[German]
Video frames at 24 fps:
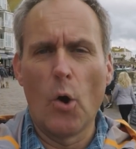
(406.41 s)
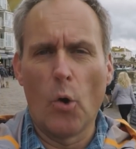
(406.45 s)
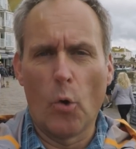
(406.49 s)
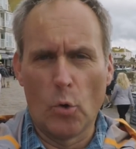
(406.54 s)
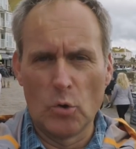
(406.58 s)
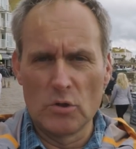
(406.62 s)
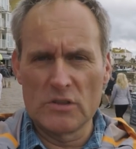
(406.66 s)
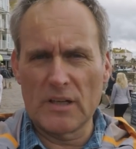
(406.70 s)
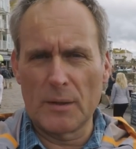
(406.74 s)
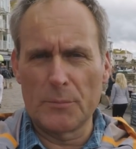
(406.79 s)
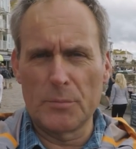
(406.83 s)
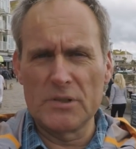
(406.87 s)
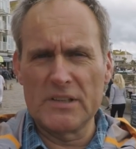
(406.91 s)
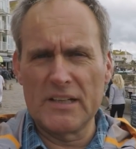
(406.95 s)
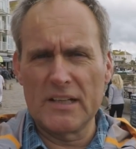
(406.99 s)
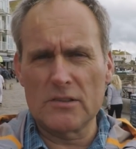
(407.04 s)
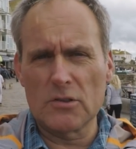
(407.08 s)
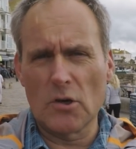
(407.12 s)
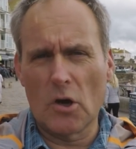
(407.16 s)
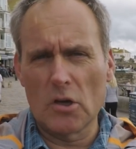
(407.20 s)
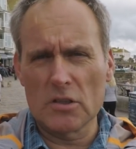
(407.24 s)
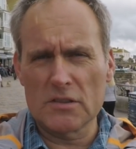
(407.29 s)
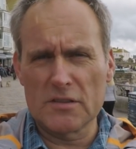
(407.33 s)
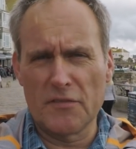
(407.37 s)
Und abonniert
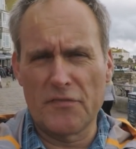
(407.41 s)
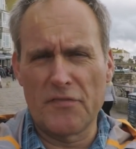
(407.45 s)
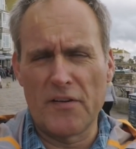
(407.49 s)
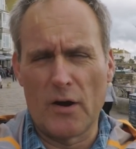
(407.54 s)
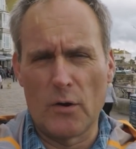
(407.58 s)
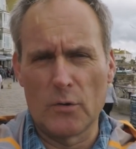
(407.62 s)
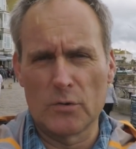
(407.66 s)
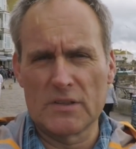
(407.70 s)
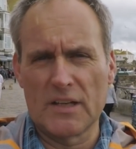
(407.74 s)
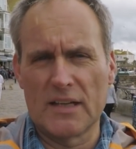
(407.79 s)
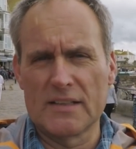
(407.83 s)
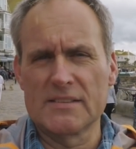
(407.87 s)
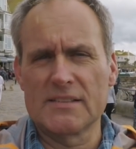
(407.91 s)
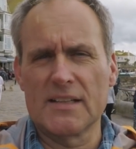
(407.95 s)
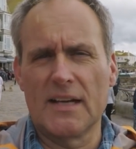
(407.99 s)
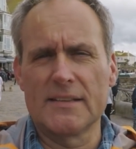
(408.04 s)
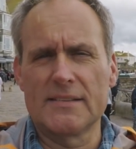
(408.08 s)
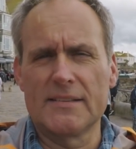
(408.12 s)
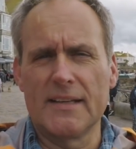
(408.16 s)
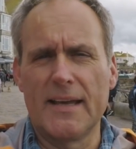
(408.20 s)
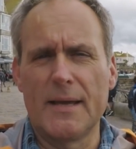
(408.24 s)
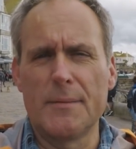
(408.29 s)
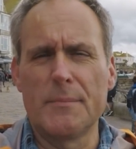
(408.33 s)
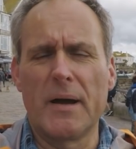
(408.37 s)
RohrTV, dann
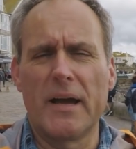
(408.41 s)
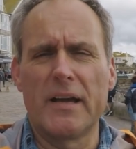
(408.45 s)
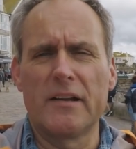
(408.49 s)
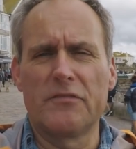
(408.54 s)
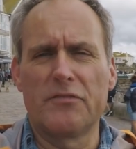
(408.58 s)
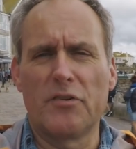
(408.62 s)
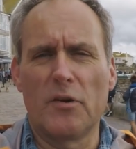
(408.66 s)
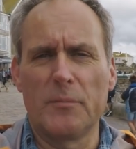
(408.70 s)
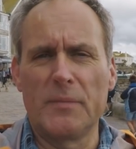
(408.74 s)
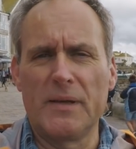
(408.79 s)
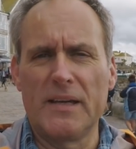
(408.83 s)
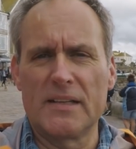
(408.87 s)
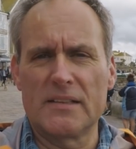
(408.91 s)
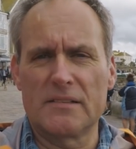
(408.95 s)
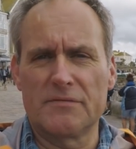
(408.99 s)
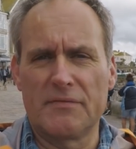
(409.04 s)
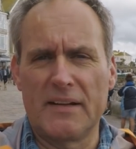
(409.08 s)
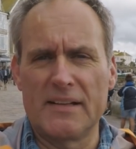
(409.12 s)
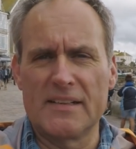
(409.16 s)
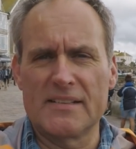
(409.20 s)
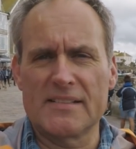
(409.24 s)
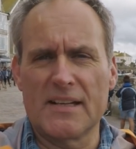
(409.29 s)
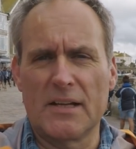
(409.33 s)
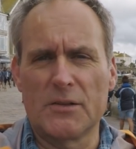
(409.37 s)
seid ihr immer informiert,
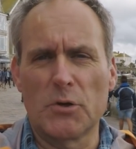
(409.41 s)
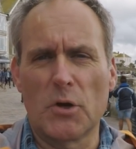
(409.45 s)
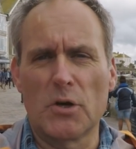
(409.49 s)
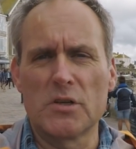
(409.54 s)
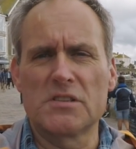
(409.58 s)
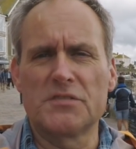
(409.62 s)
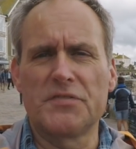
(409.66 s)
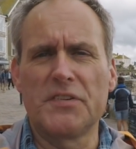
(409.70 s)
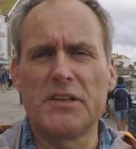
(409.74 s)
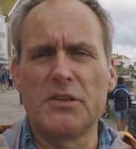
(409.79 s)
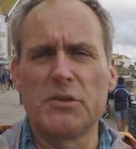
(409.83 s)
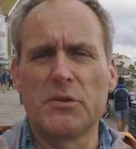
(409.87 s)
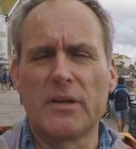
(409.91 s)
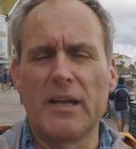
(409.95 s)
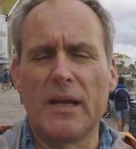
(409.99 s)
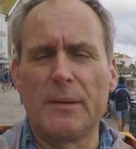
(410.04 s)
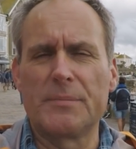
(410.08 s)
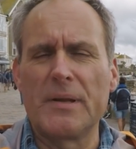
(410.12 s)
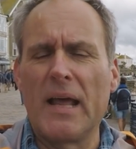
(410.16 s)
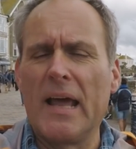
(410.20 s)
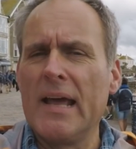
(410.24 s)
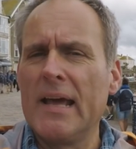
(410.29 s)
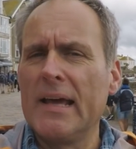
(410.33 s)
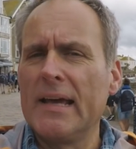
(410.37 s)
wenn es ein neues Video
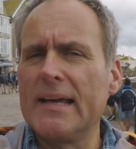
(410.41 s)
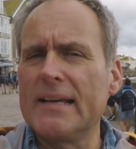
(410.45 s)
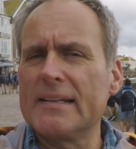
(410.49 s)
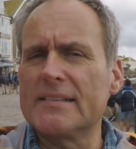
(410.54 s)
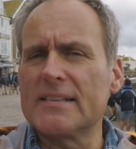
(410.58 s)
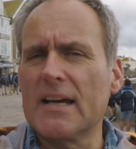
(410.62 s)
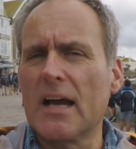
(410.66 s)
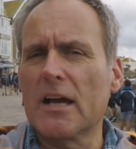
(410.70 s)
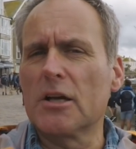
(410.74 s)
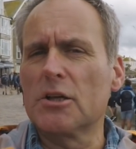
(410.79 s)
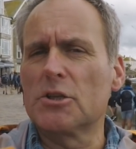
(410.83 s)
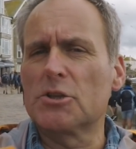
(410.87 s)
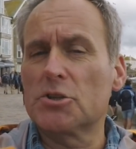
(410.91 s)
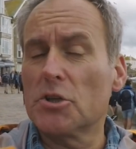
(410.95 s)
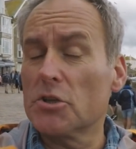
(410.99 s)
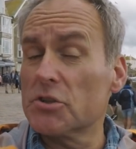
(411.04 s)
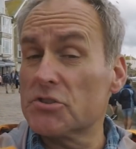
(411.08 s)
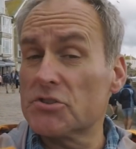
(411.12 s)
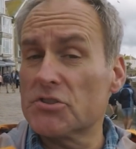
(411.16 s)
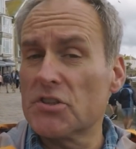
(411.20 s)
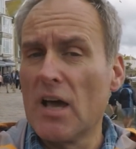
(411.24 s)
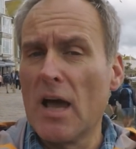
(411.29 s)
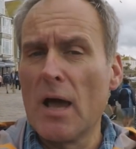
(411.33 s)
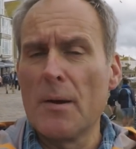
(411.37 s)
gibt. Ich sage Tschüss,
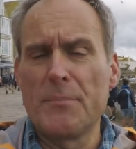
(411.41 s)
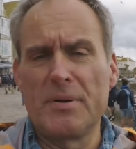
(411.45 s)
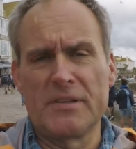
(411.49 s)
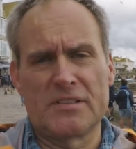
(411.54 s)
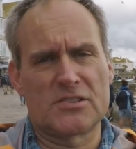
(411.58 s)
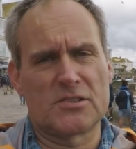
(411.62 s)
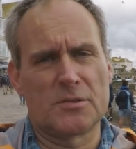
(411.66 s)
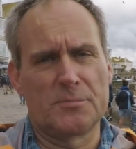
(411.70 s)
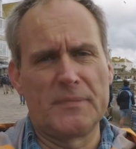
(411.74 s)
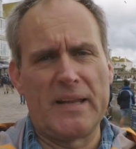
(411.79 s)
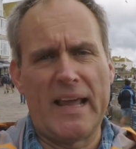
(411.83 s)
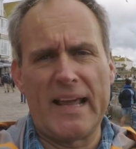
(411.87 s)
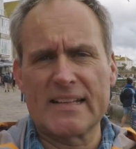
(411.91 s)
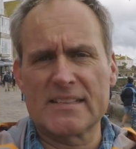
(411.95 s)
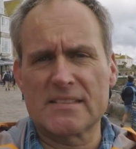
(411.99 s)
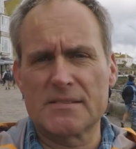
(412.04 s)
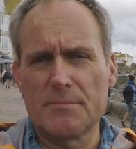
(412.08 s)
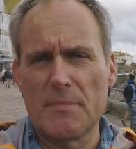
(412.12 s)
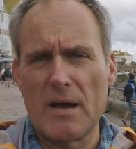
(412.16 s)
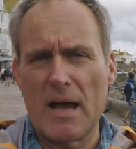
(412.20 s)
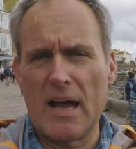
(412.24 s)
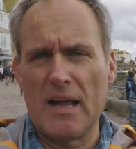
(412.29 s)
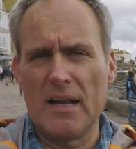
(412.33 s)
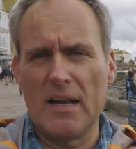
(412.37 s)
bis zum
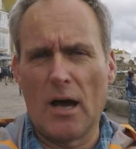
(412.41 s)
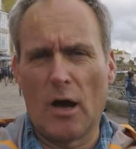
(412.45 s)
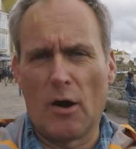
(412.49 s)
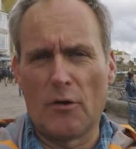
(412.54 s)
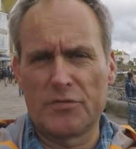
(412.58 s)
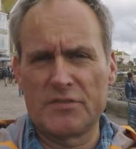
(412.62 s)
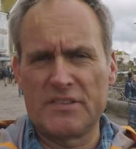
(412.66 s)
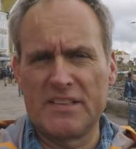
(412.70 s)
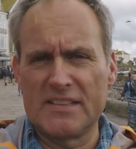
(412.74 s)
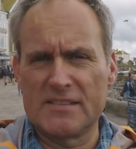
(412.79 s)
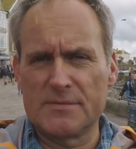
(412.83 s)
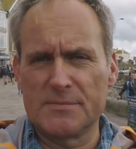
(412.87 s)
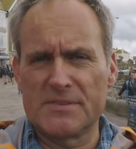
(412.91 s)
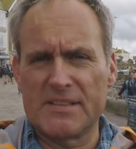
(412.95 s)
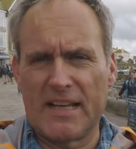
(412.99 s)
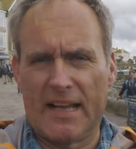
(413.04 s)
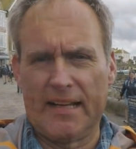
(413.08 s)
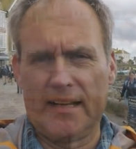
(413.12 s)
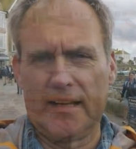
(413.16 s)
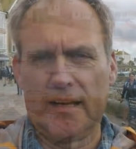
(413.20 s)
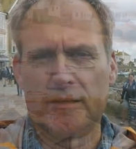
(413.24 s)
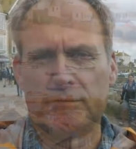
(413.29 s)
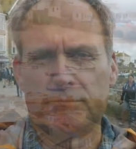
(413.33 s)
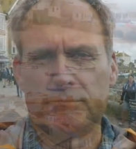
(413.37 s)
nächsten Mal auf diesem Sender.